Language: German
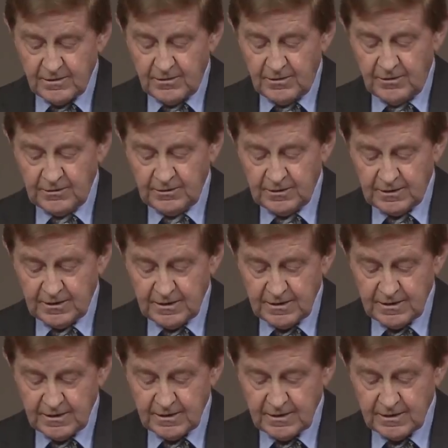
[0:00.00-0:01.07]
und Herrn
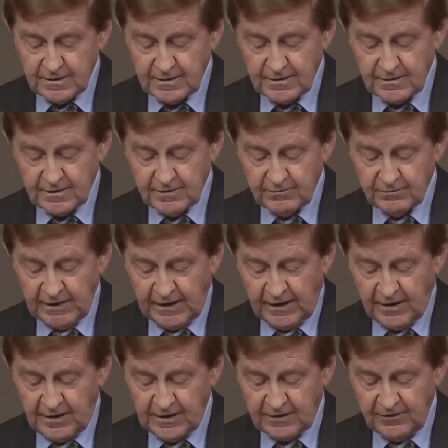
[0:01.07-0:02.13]
meinen
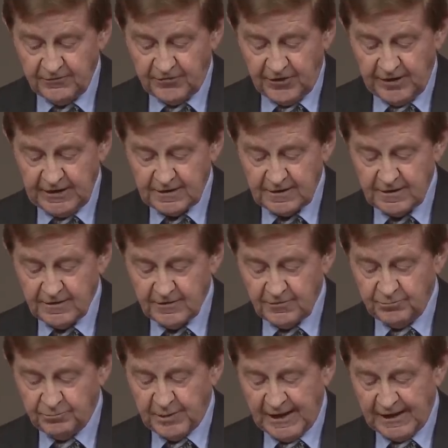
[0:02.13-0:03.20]
alten Freund
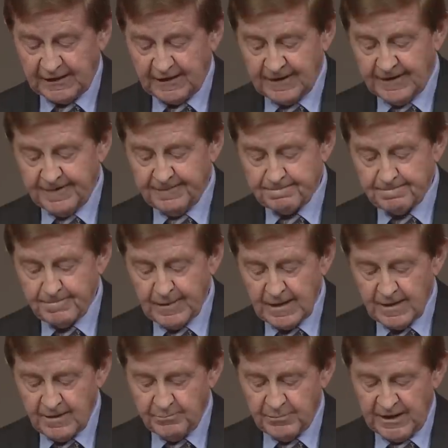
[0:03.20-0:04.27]
und Partner
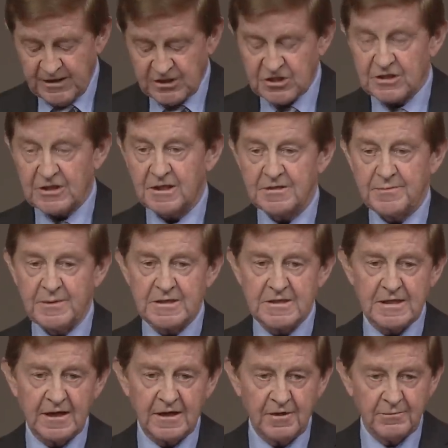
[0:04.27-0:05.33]
im Bayerischen
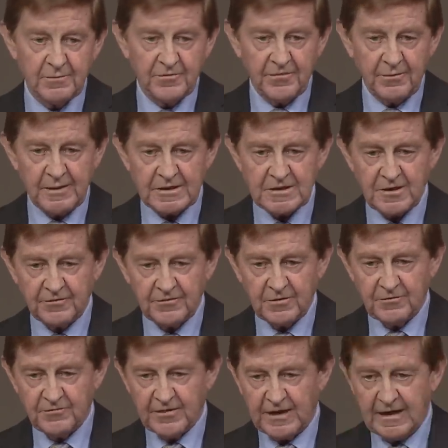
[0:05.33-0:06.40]
Staatsministerium für Wirtschaft
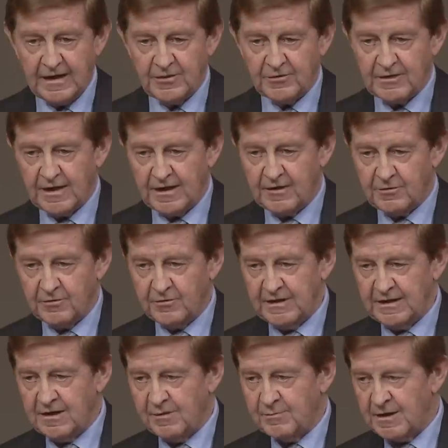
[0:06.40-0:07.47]
und Verkehr und
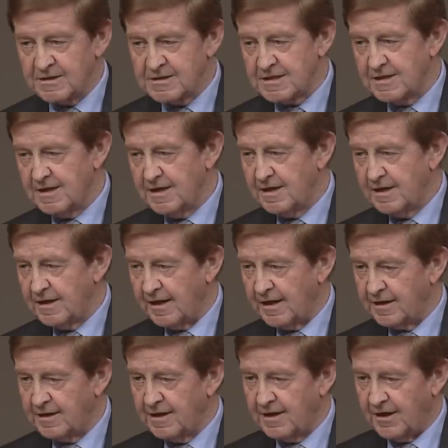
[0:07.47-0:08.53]
Technologie damals,
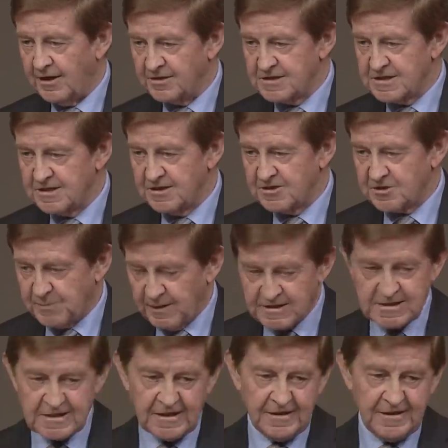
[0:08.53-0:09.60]
Herrn Hans
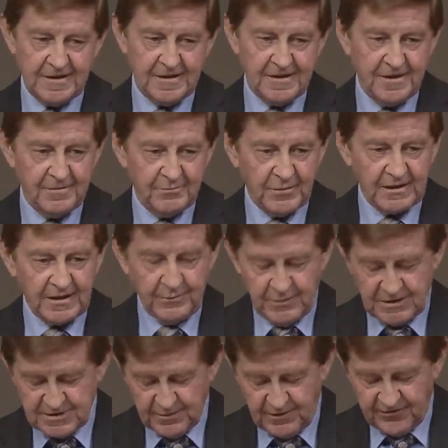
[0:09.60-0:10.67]
Spitzner, mit dem
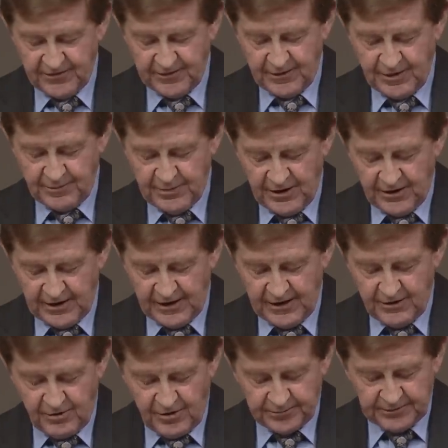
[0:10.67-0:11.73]
ich zwölfeinhalb Jahre
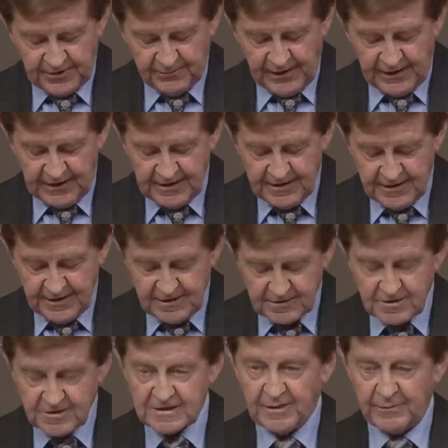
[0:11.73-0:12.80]
optimal
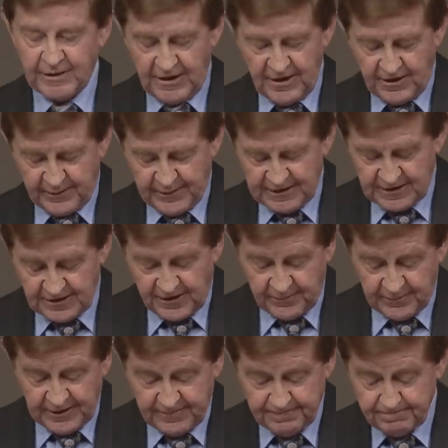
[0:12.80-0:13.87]
zusammengearbeitet habe.